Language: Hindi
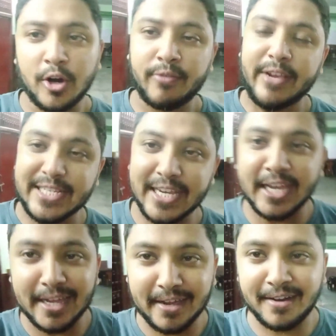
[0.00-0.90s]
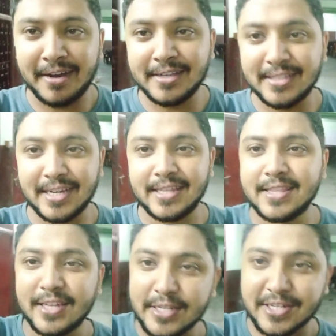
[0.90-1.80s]
और वैसे
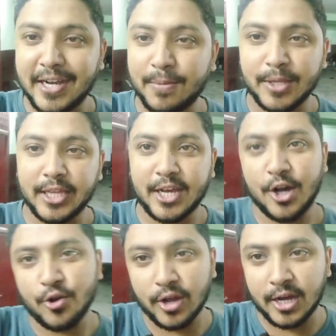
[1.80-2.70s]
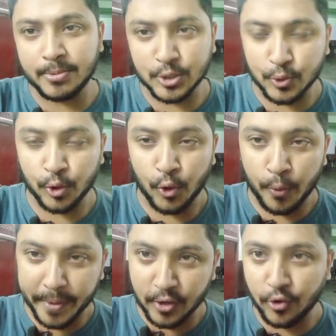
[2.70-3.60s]
ज़्यादातर स्टेट में देखा होगा अब स्कूल
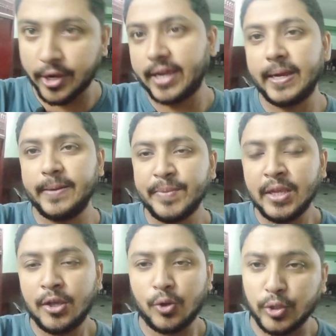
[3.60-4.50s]
ओपन हो गए हैं